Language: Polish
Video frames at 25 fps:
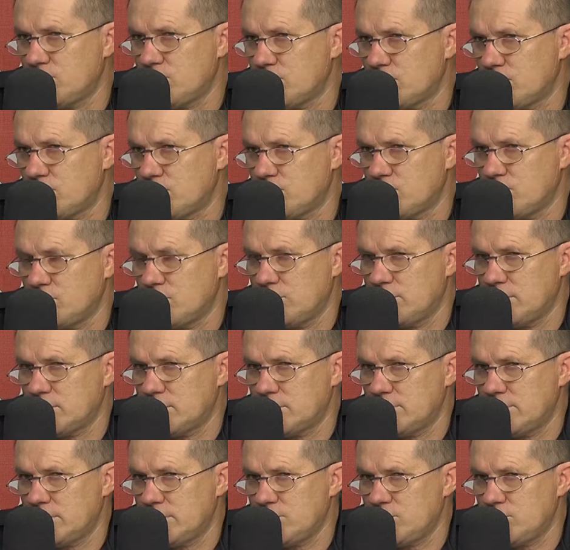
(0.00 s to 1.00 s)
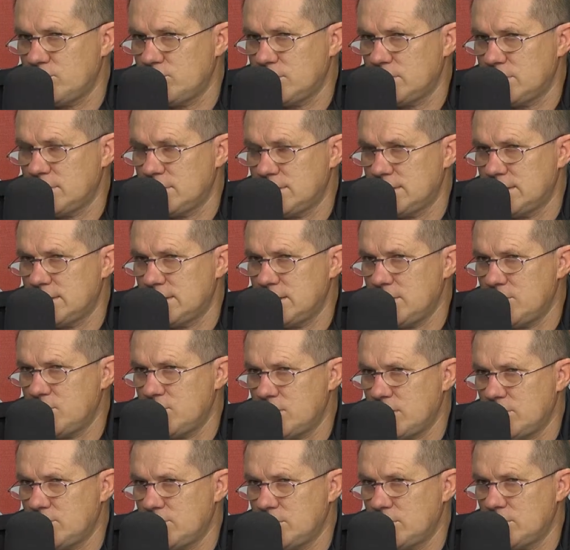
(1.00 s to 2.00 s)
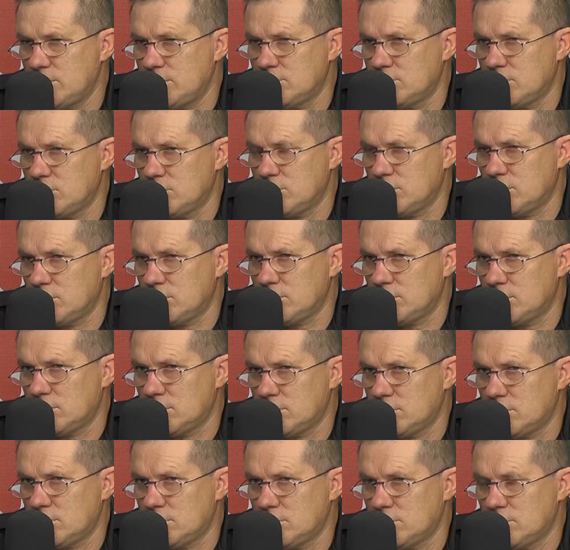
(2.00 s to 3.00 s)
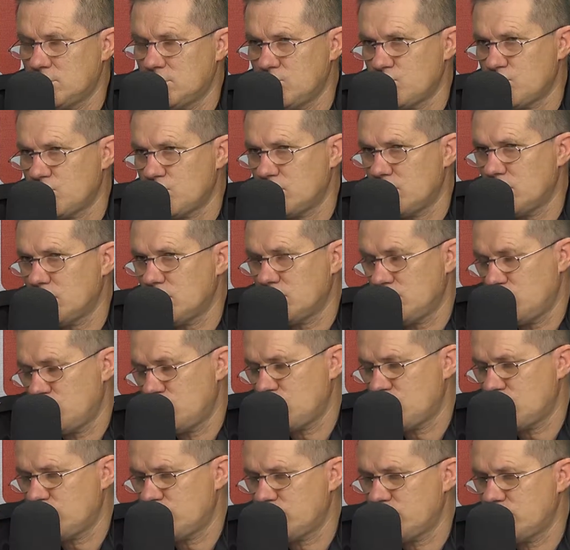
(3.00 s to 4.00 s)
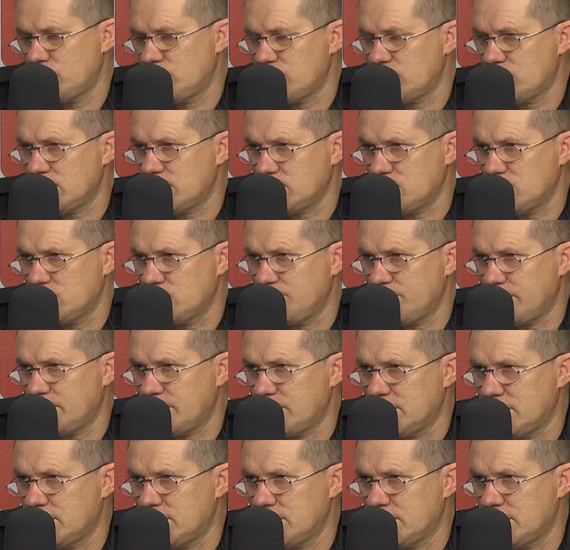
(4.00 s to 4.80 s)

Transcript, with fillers: czy, czy obrazowaliśmy zdjęciami, bo od, od dłuższego już w sumie czasu